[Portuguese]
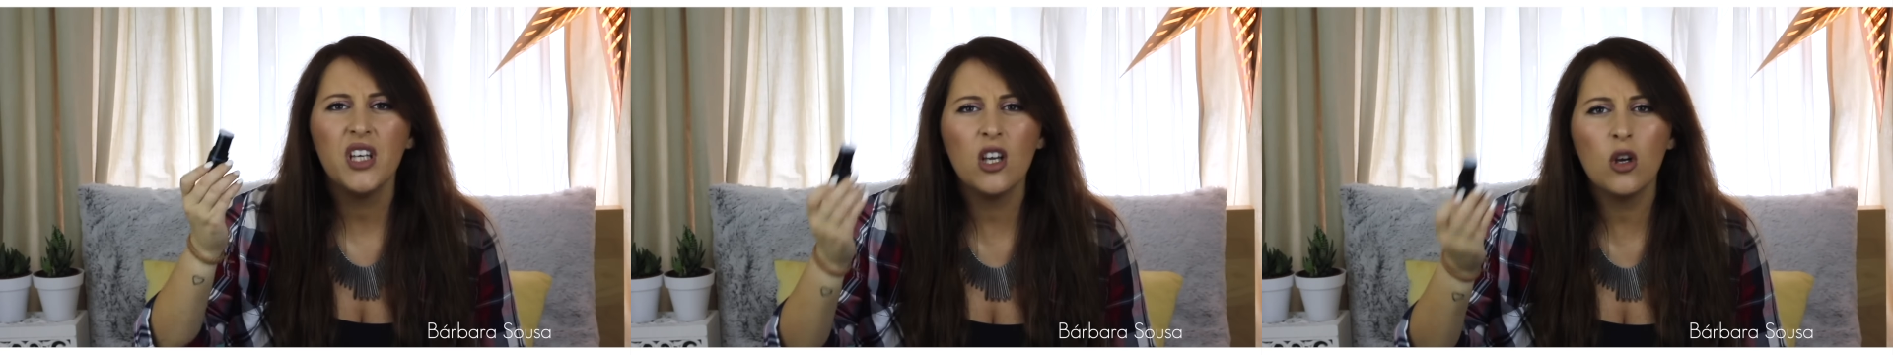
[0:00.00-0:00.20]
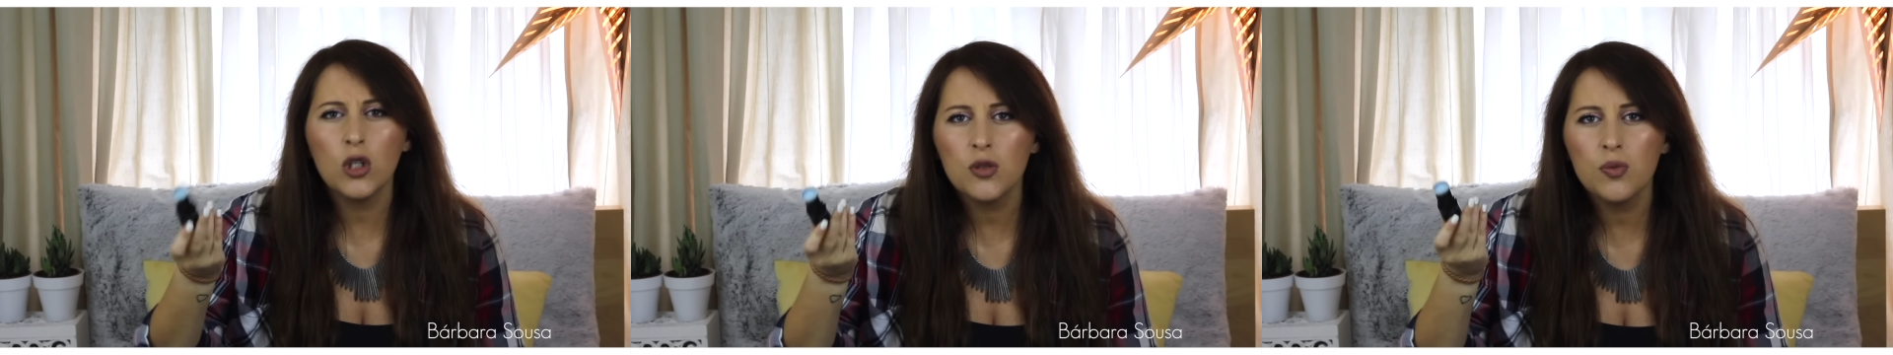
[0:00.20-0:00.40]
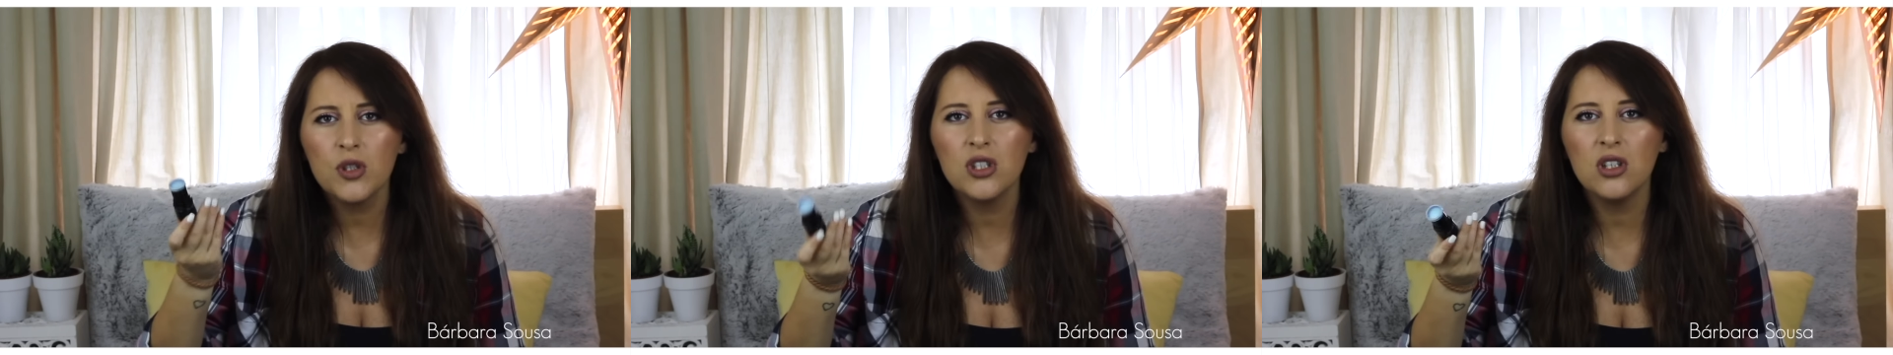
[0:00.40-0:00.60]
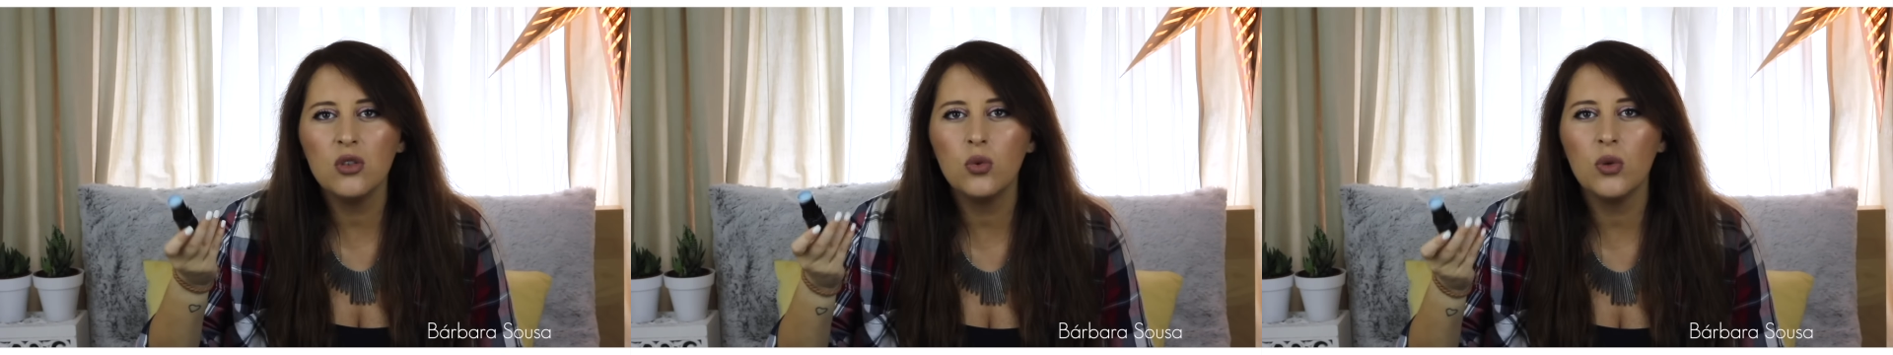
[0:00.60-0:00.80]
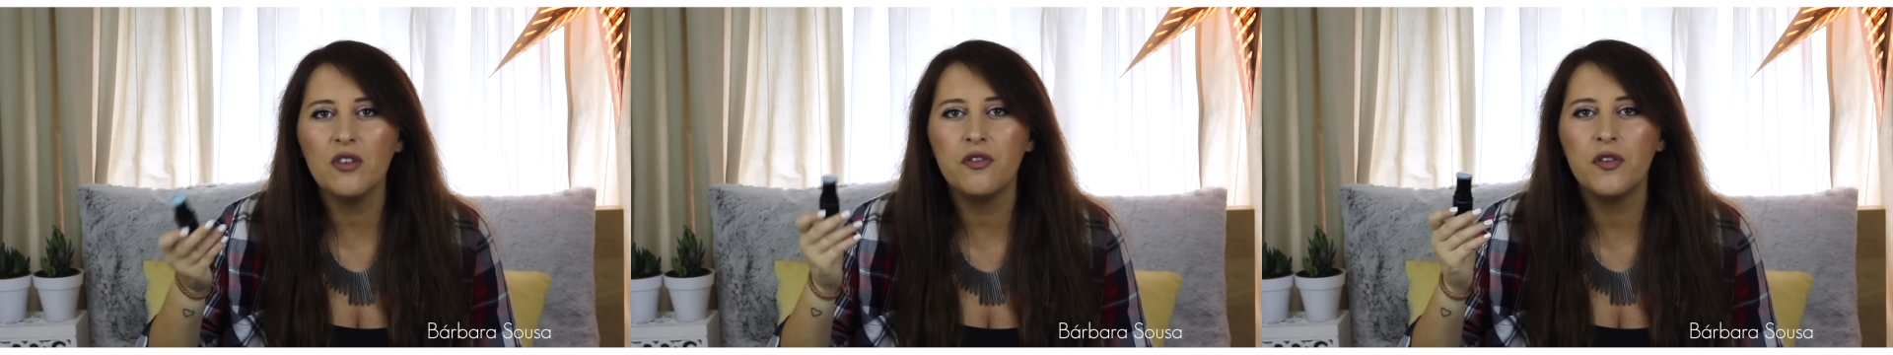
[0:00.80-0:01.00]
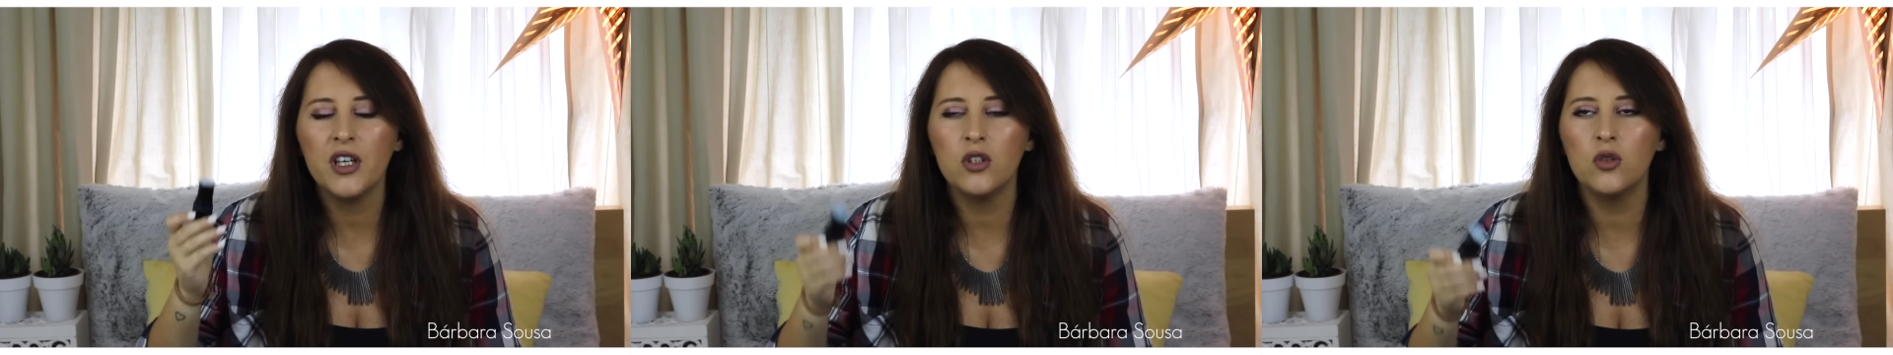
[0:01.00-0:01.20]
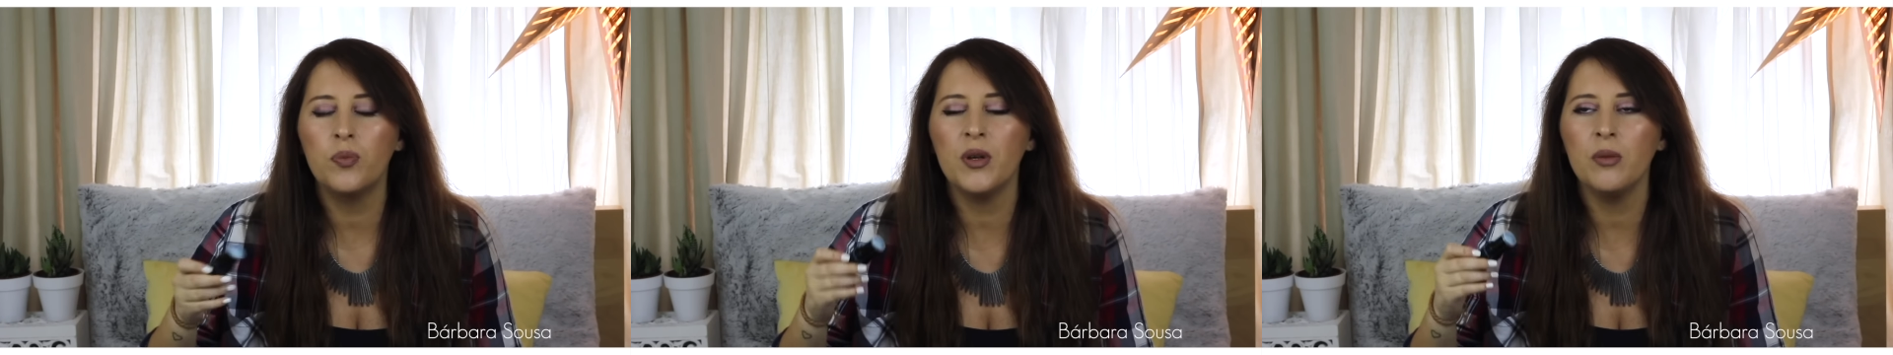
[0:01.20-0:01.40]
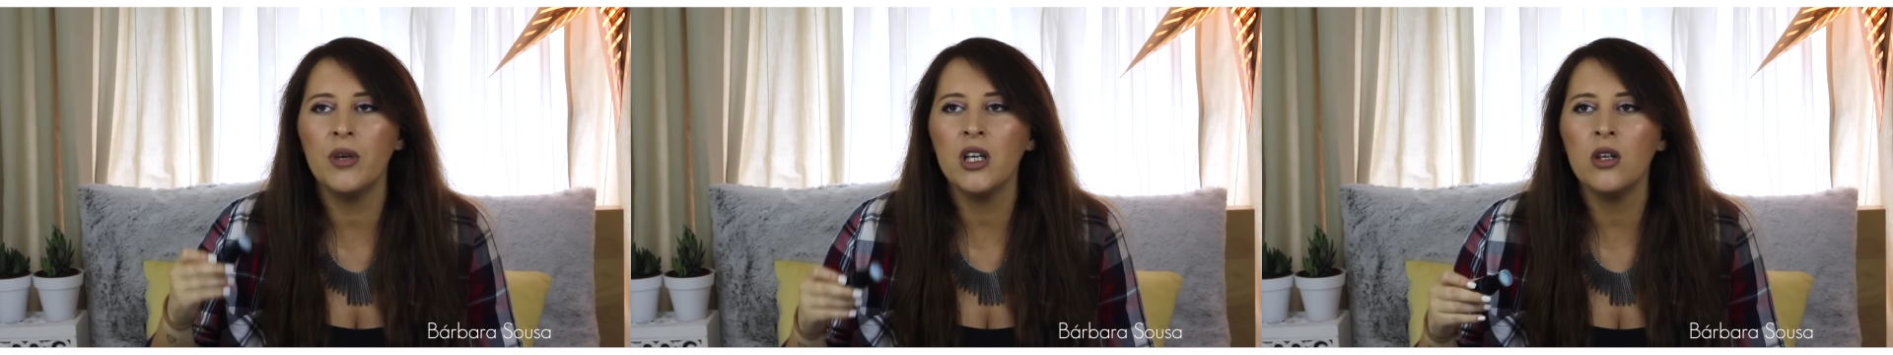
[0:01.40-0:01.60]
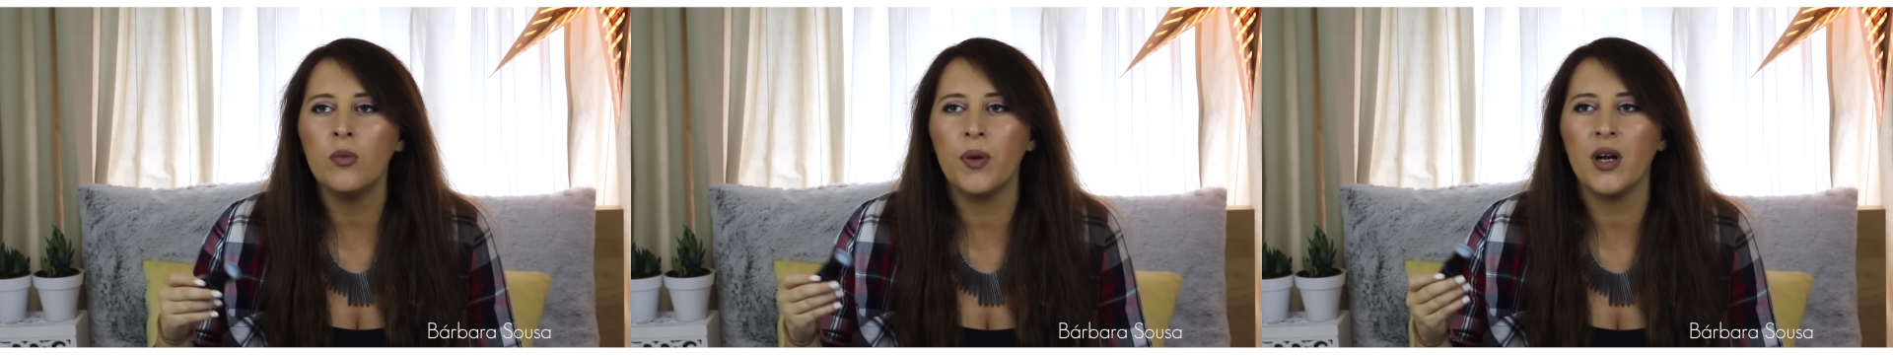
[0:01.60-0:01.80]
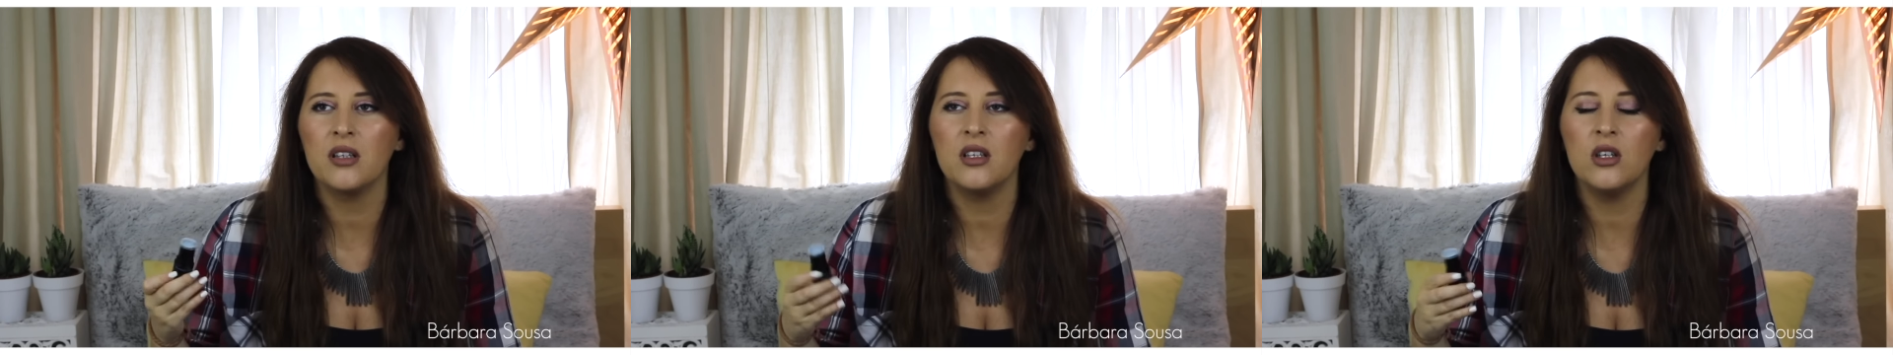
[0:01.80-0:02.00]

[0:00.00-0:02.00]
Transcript: E gosto bastante do efeito. Primeiro, pá,